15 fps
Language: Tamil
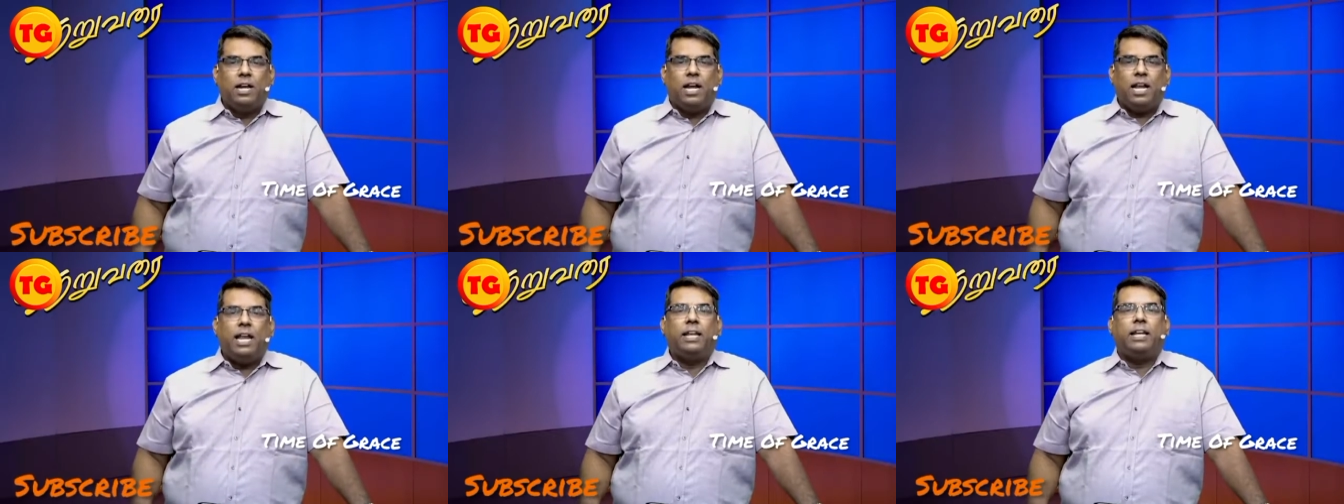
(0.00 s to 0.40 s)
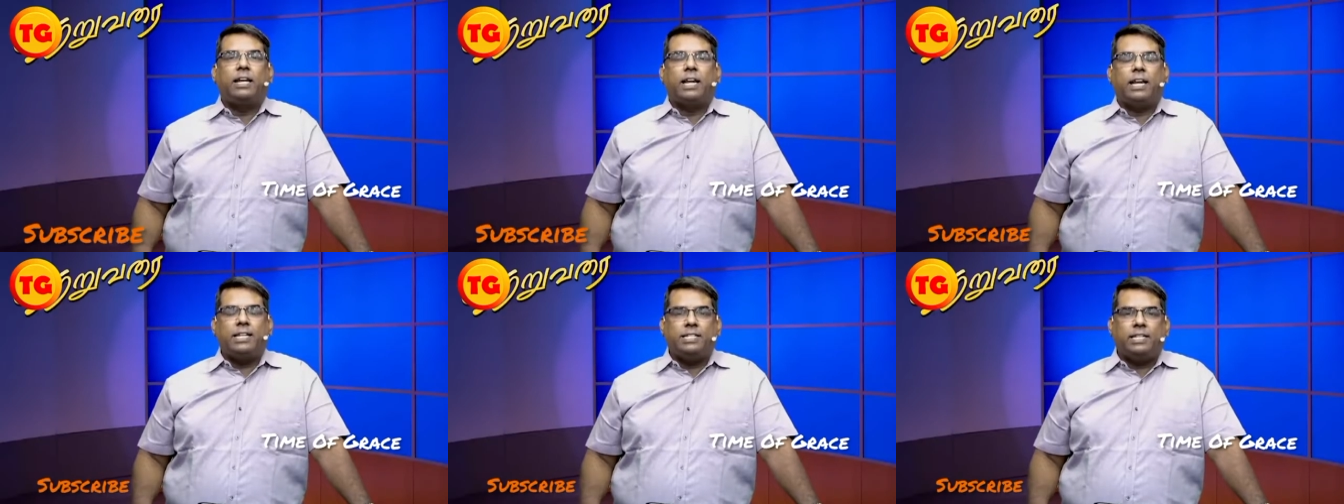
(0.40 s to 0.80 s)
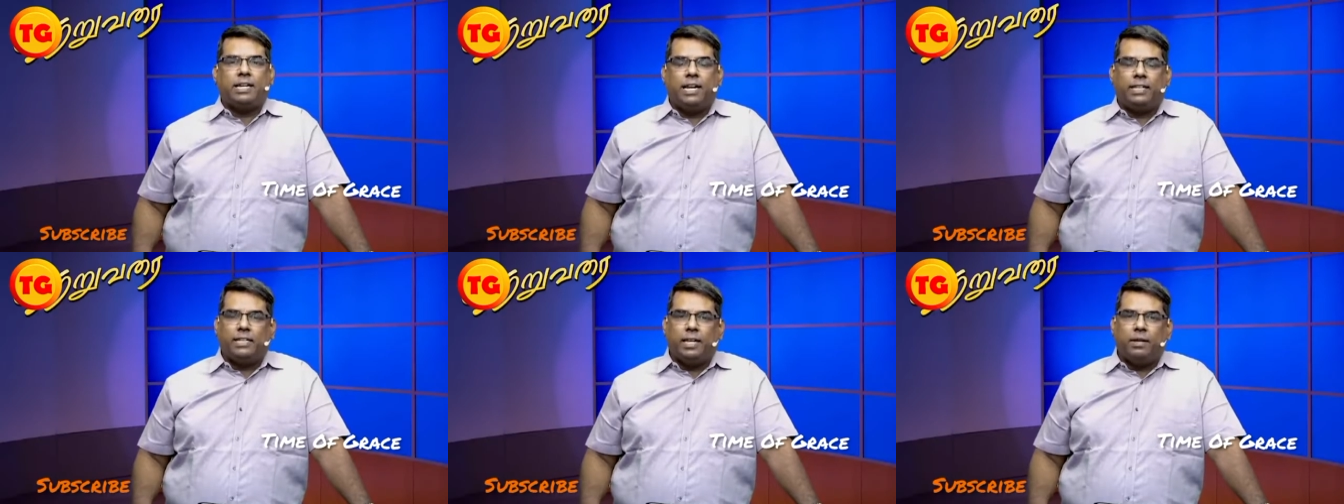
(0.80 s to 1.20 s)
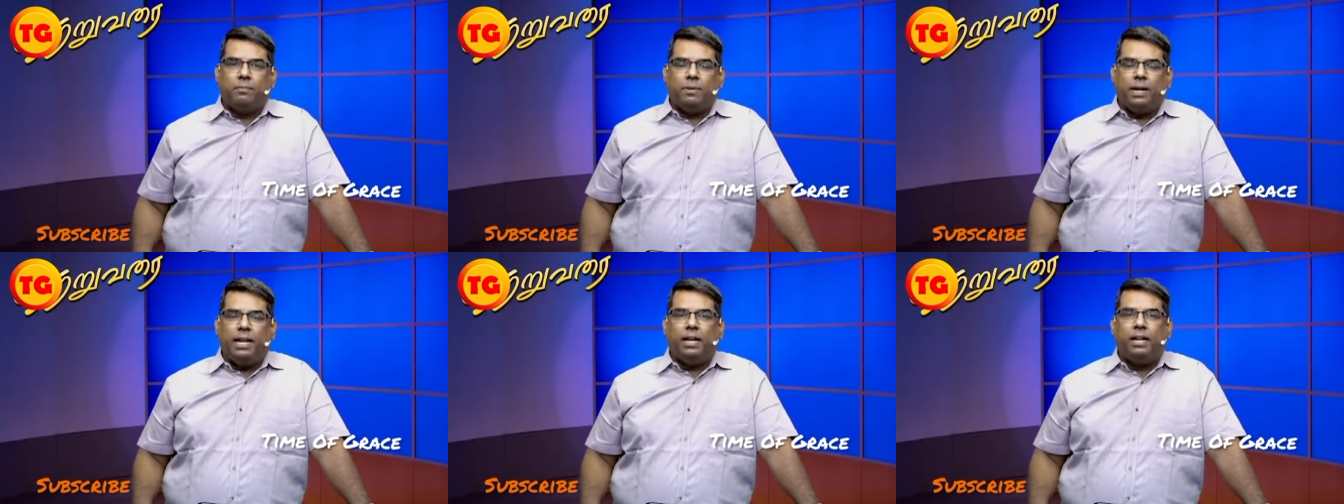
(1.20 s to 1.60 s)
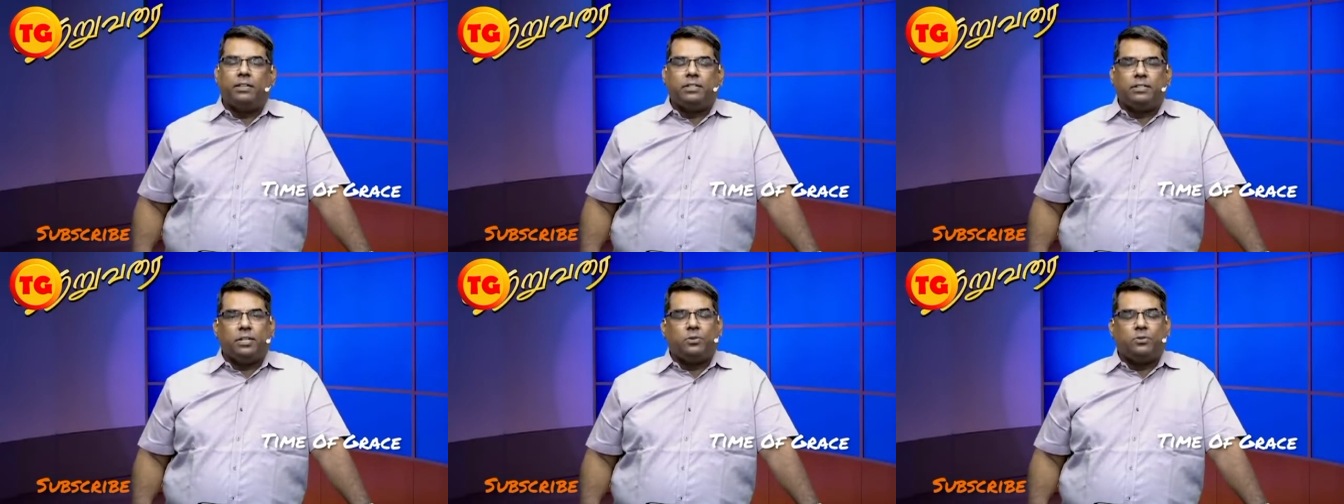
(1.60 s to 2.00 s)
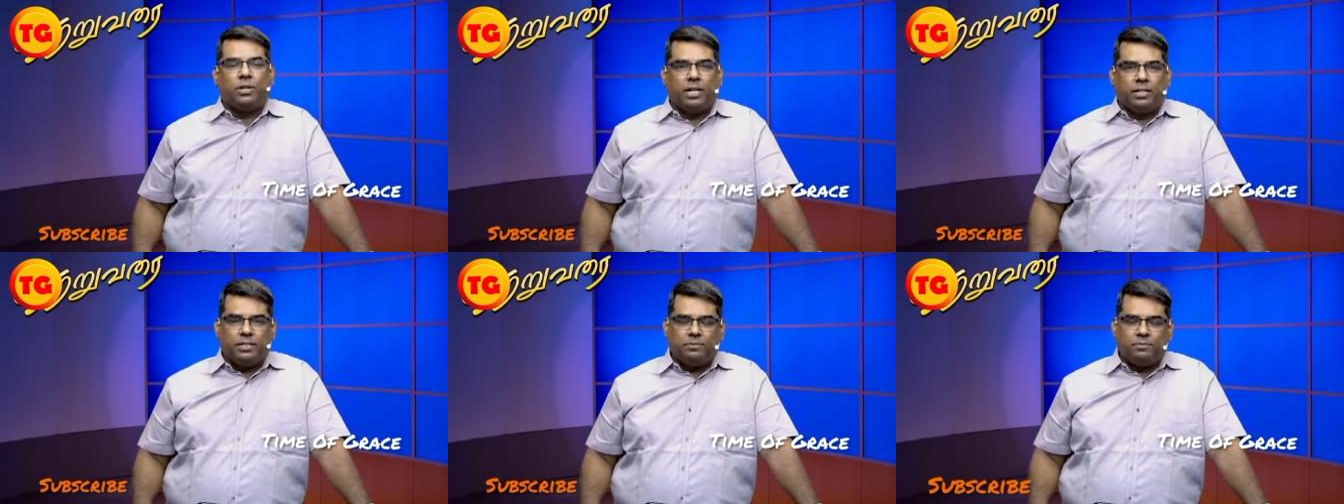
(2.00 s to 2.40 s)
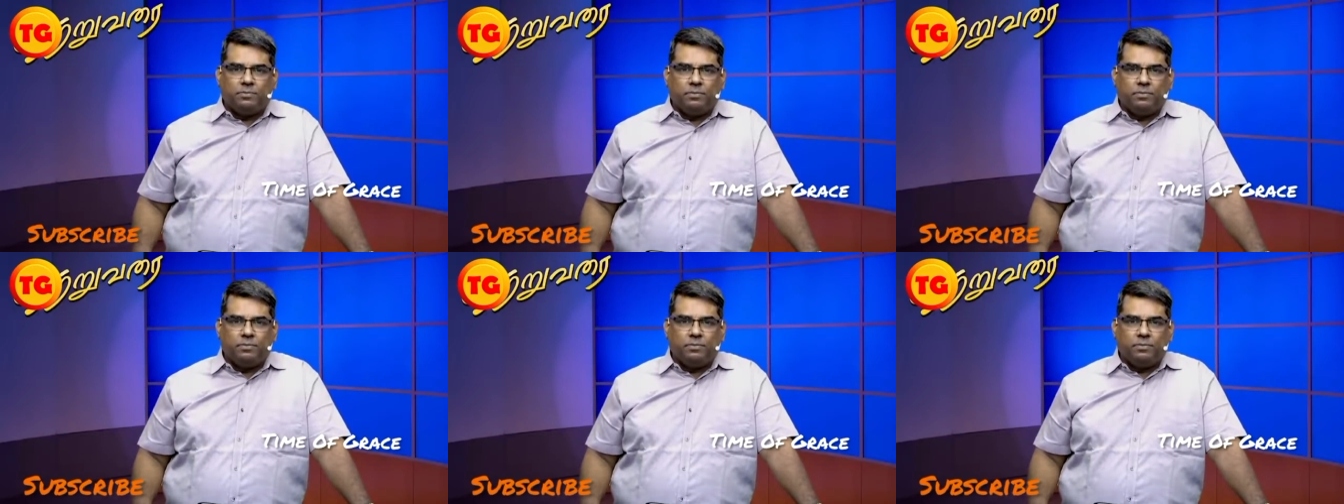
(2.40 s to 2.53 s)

ஆனால் இன்றைக்கி கடைசி காலத்தில் பிள்ளைகளை திட்டக்கூடாது